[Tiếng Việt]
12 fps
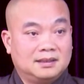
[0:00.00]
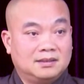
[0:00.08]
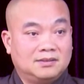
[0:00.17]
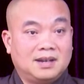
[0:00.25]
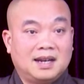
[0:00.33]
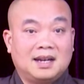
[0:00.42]

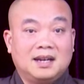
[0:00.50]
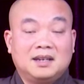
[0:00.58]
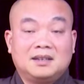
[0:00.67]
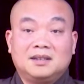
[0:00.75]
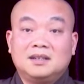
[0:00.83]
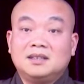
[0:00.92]
và
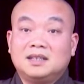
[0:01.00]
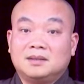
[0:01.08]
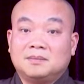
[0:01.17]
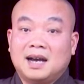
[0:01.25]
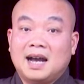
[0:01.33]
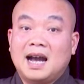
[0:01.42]
những gì
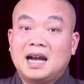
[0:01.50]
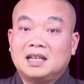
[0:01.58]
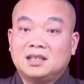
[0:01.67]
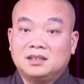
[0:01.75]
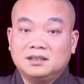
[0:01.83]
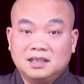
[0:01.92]
mà ai
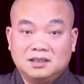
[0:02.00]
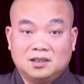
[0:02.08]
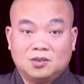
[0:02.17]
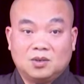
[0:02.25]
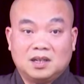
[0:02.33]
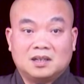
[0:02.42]
giữ gìn
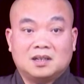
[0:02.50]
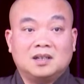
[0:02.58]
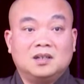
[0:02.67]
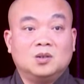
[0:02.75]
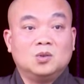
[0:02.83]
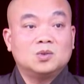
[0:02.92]
được gọi là
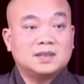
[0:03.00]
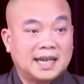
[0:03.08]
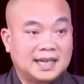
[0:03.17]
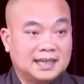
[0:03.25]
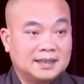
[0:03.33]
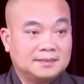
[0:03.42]
cựu
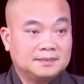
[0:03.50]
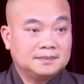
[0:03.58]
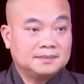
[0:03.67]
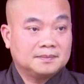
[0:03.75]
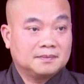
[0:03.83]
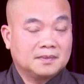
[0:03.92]
tăng
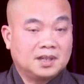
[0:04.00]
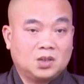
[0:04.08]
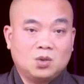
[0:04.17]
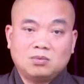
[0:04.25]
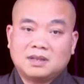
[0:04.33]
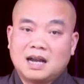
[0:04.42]
thì
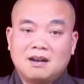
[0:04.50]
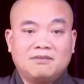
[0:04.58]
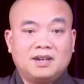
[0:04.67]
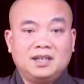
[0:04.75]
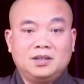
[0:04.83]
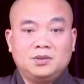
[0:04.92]
chúng ta
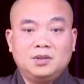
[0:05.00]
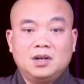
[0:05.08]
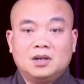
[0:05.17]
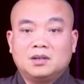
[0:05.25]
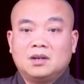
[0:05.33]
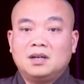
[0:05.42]
phải hiểu
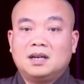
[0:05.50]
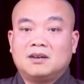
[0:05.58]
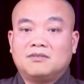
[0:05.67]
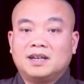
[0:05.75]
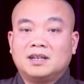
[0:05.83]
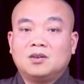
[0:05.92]
đó là
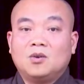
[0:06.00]
văn